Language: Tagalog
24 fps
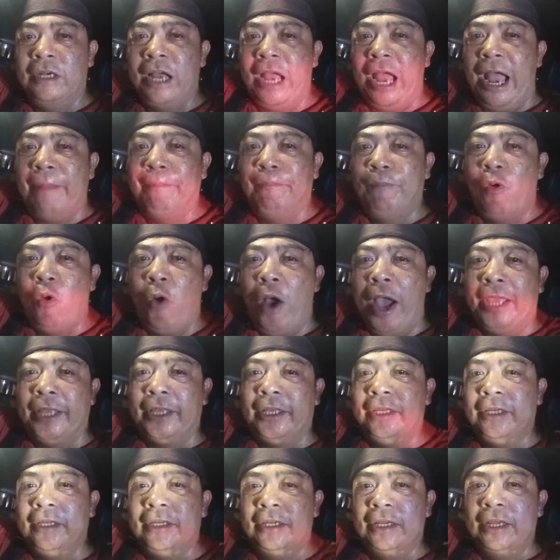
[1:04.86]
ang
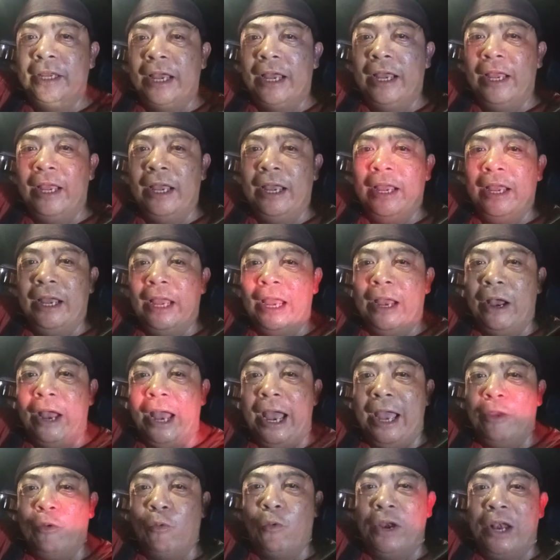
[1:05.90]
buhay
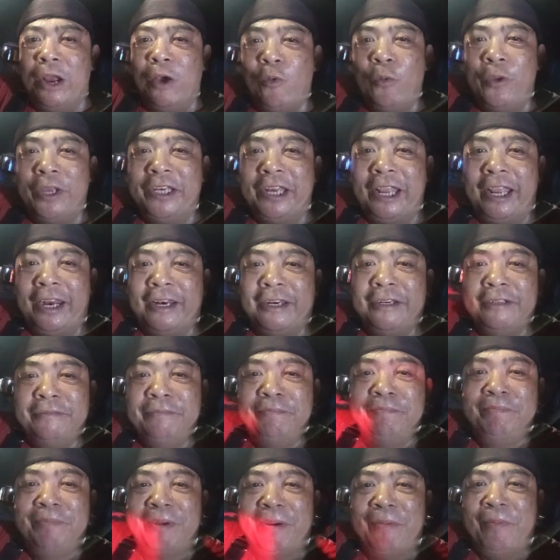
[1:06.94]
ay walang weather.
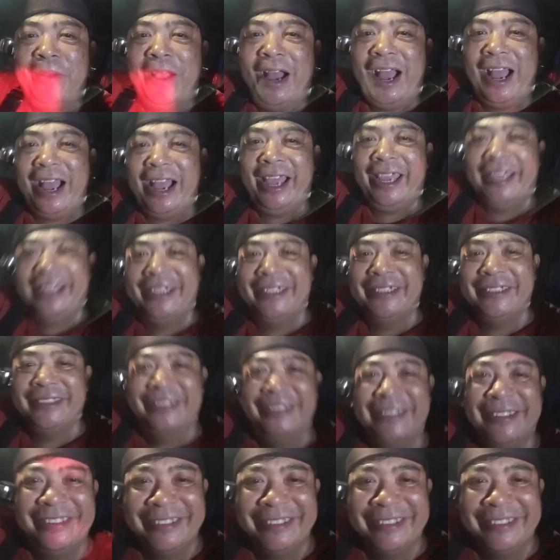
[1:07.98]
Bye-bye.